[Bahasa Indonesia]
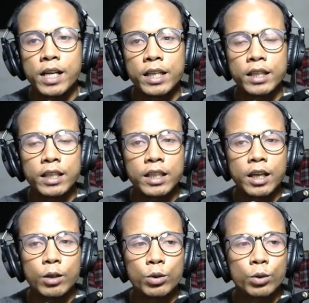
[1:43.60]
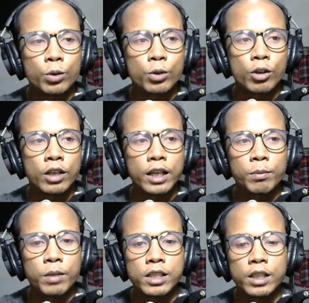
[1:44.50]
intinya untuk kursus online
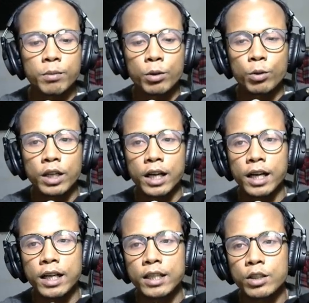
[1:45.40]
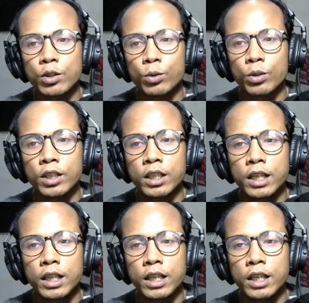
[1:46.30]
biasanya menggunakan studi